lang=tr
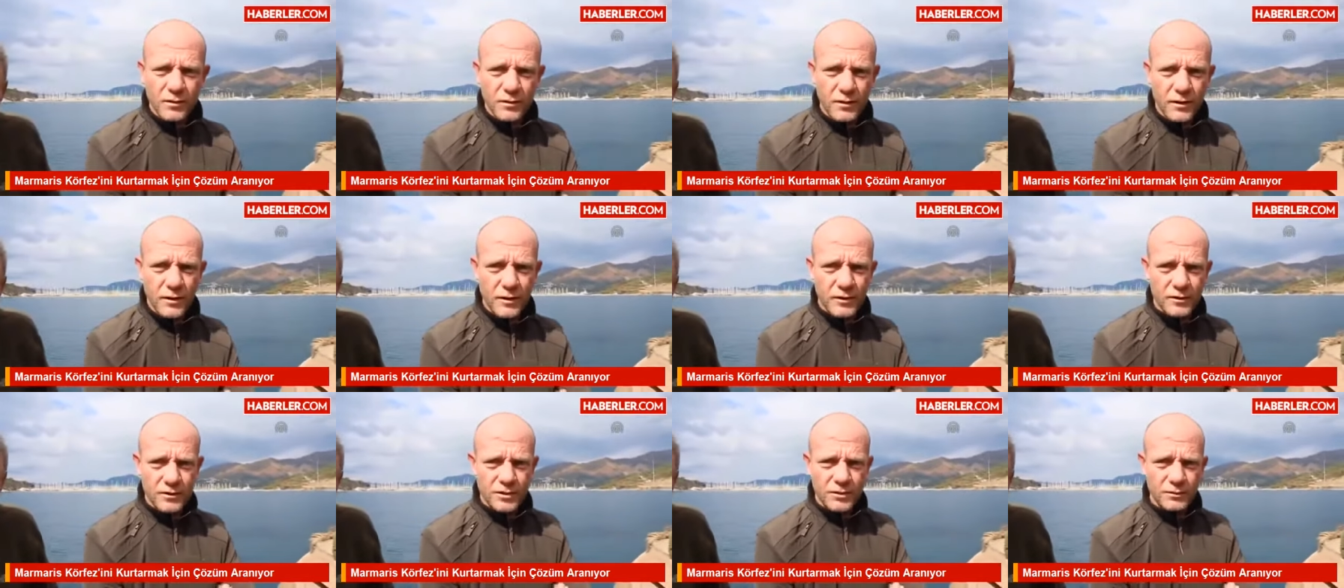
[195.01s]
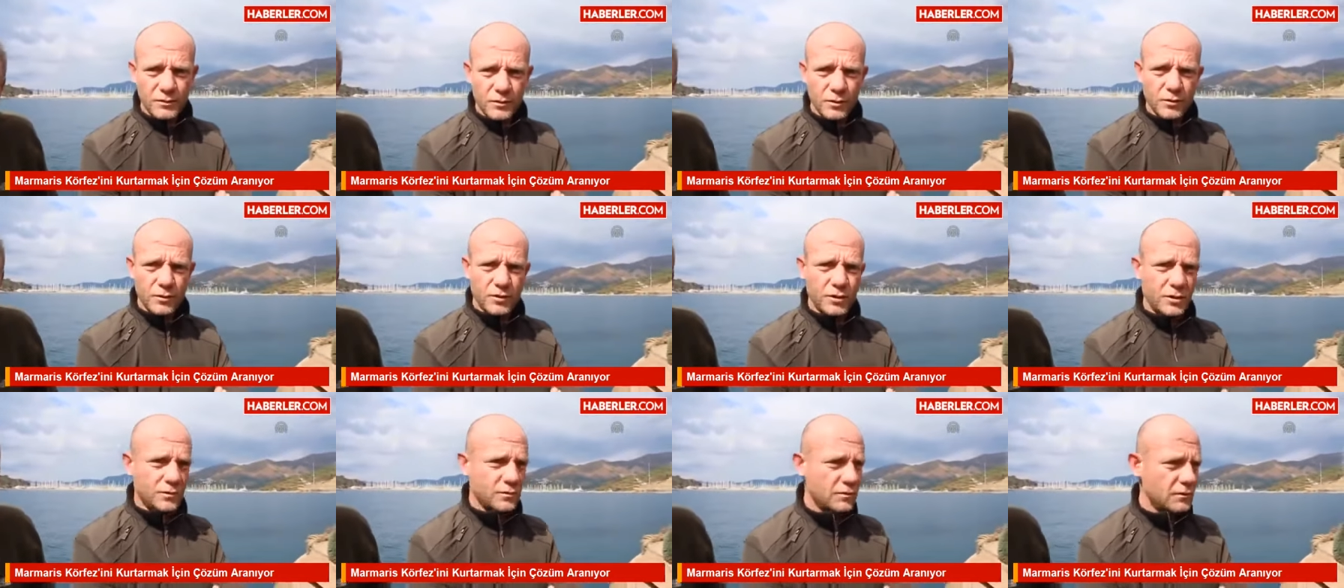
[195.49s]
Yani şimdi
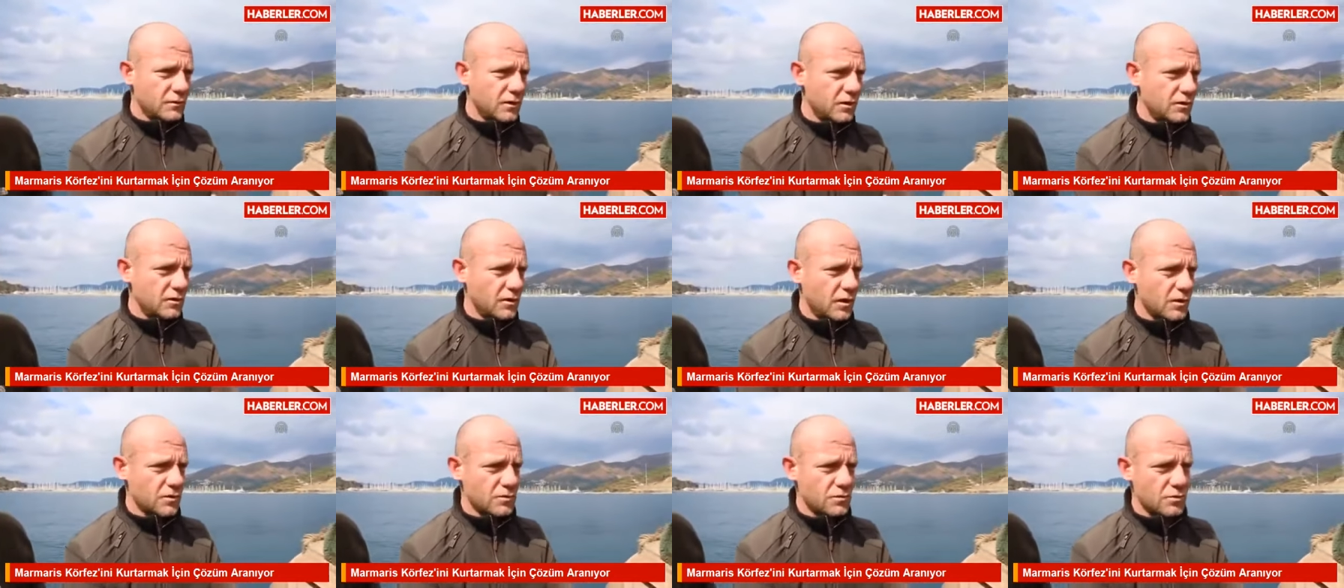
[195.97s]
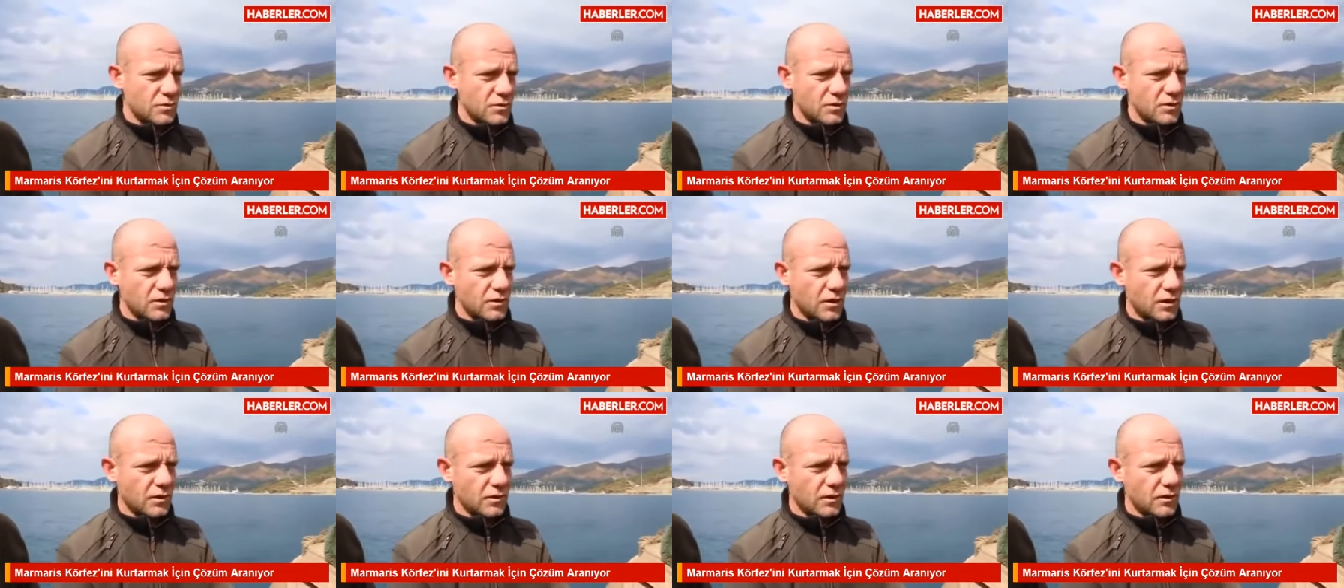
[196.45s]
hocam dedi az
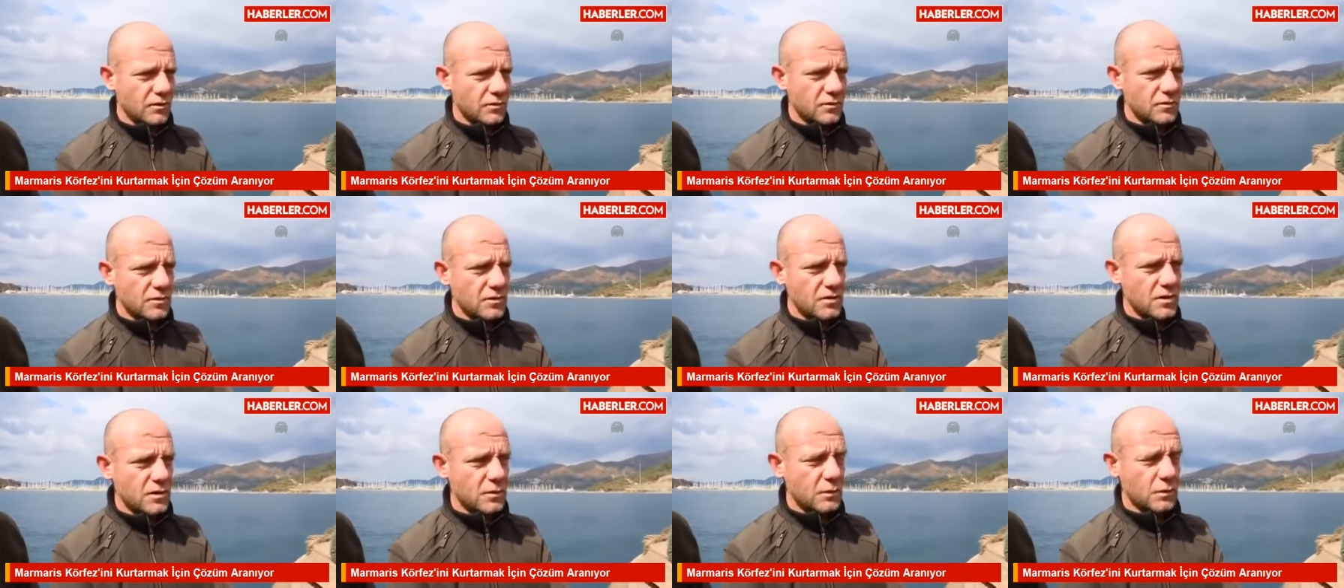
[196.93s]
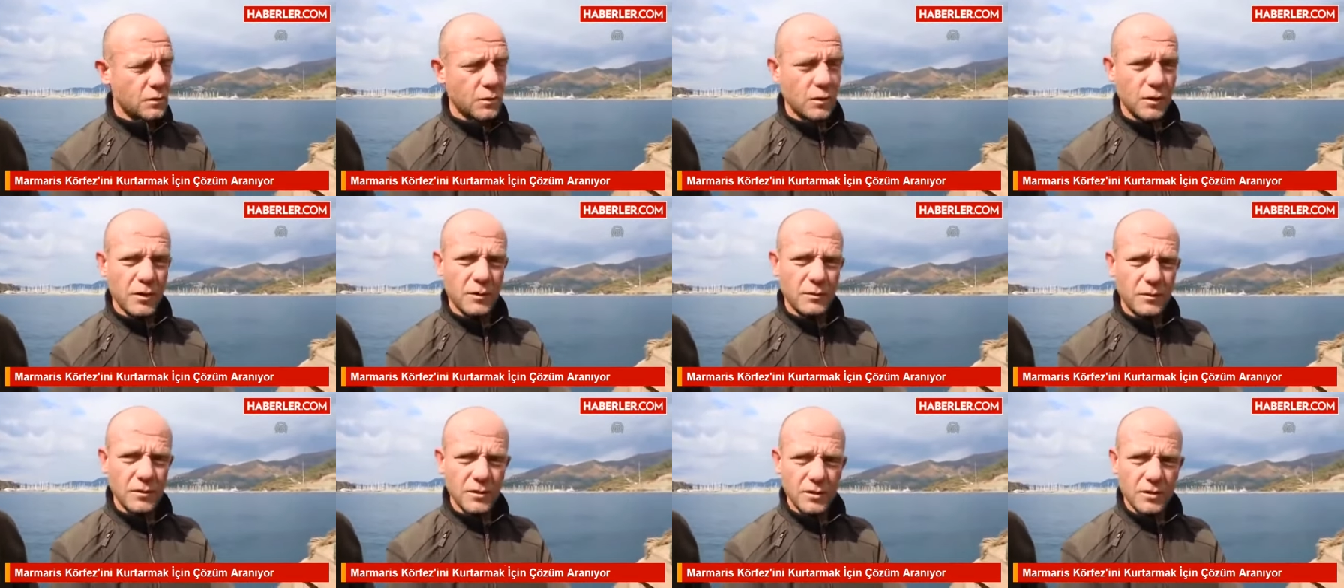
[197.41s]
önce de anlattığınız gibi
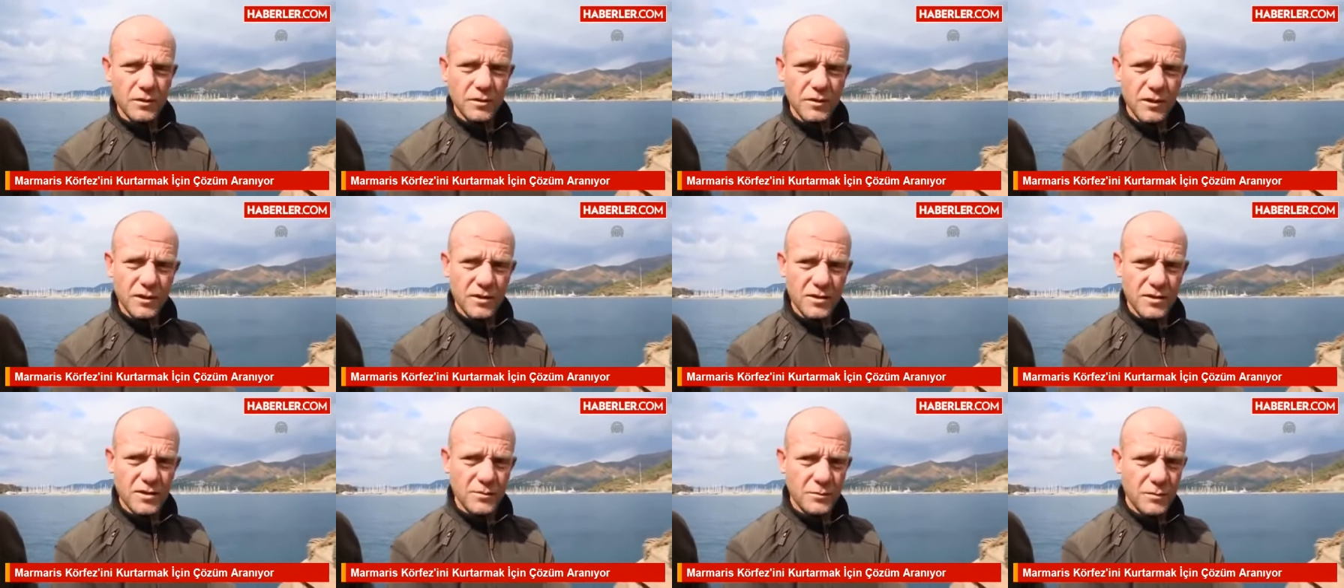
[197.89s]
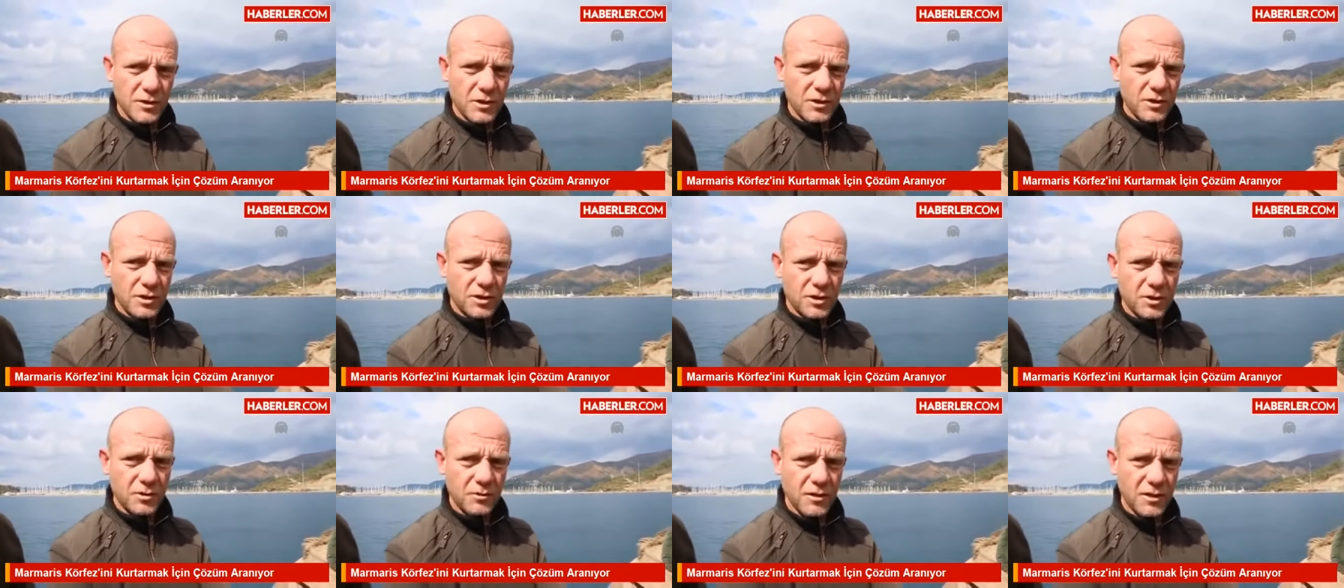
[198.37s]
buraya bir denizin bir
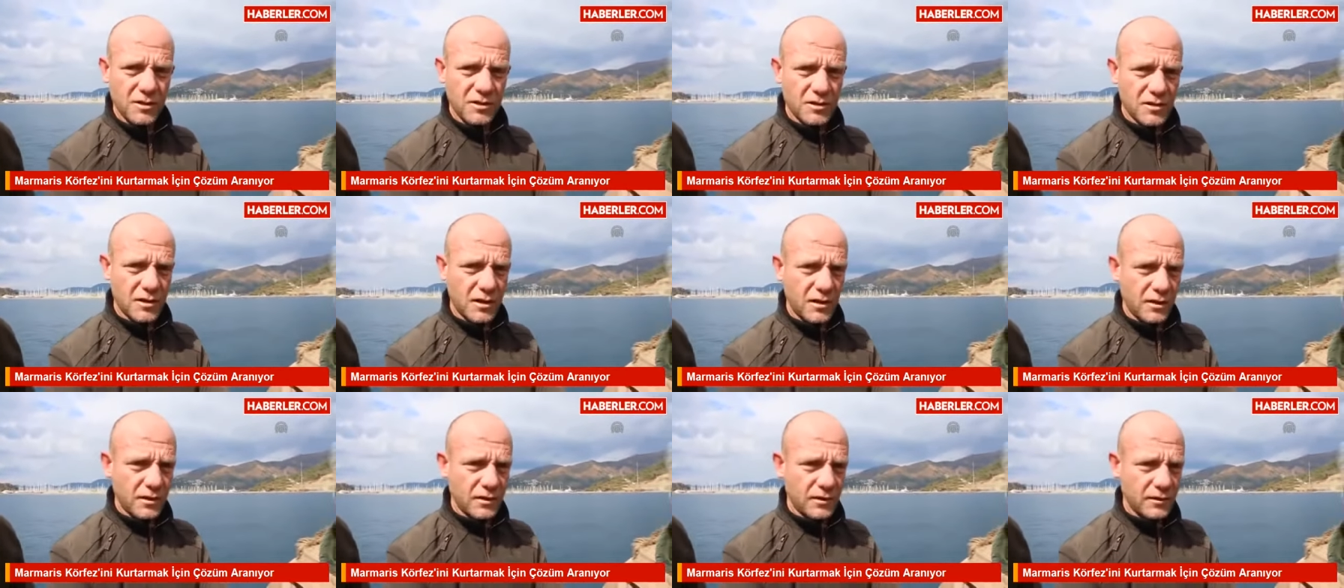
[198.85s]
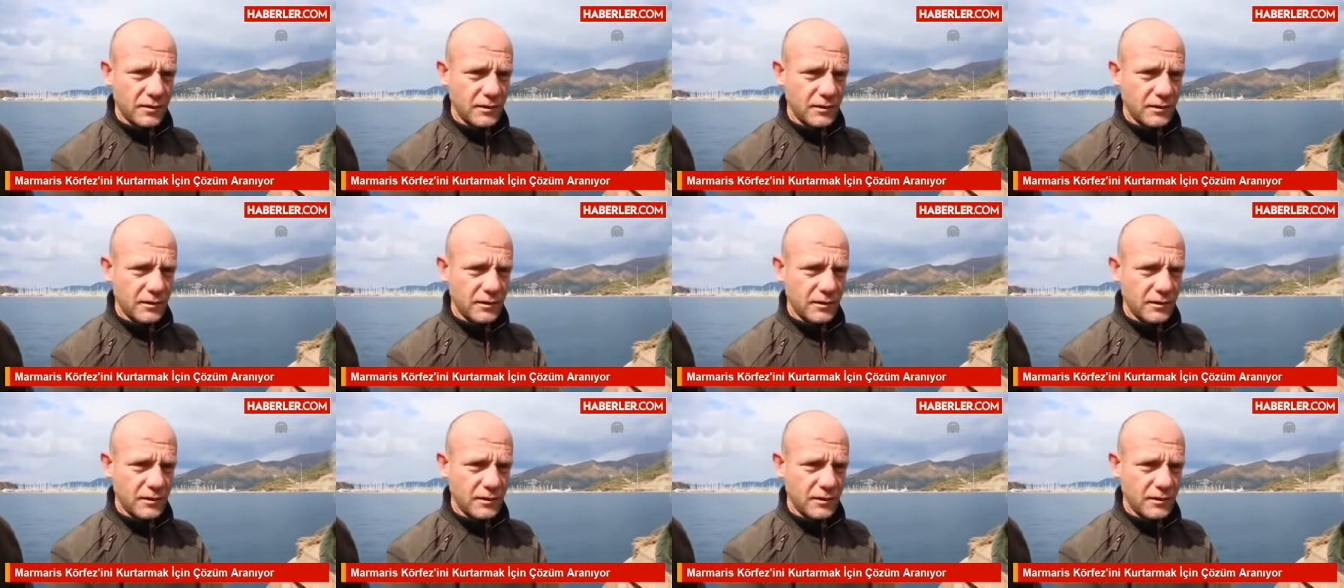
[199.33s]
girişi varsa